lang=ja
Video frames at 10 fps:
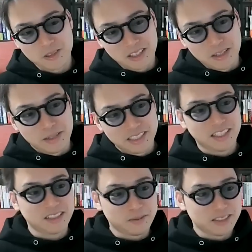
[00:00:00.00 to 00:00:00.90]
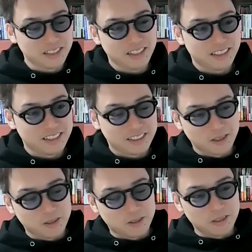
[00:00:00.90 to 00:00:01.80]
そうっていうのは間違ってますね。
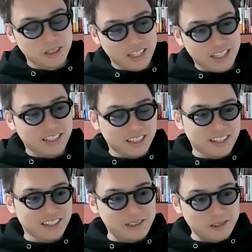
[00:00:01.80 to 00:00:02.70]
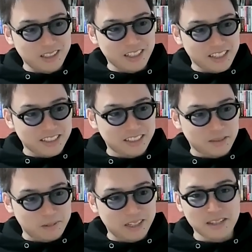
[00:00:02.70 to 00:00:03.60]
これをおねだりされたら基本的には
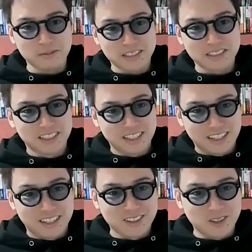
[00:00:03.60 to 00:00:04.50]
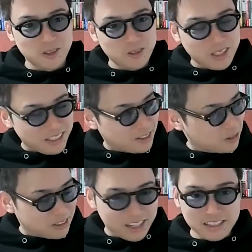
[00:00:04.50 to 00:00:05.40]
全部買います。断った
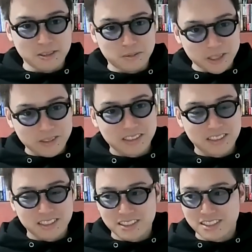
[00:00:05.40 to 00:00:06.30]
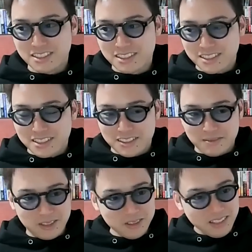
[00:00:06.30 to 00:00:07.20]
ことないと思います。
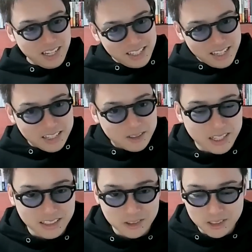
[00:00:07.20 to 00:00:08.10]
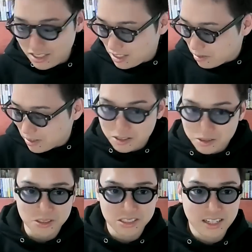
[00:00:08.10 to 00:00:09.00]
まあ、そんなに何かを買ってほしいって言われ
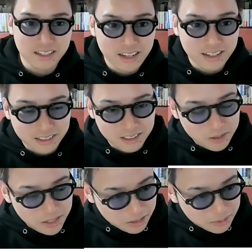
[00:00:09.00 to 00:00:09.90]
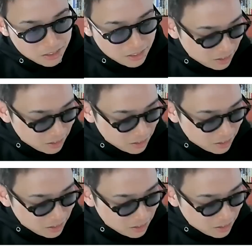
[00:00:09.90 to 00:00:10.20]
ること自体がないからっていうのはあるかもし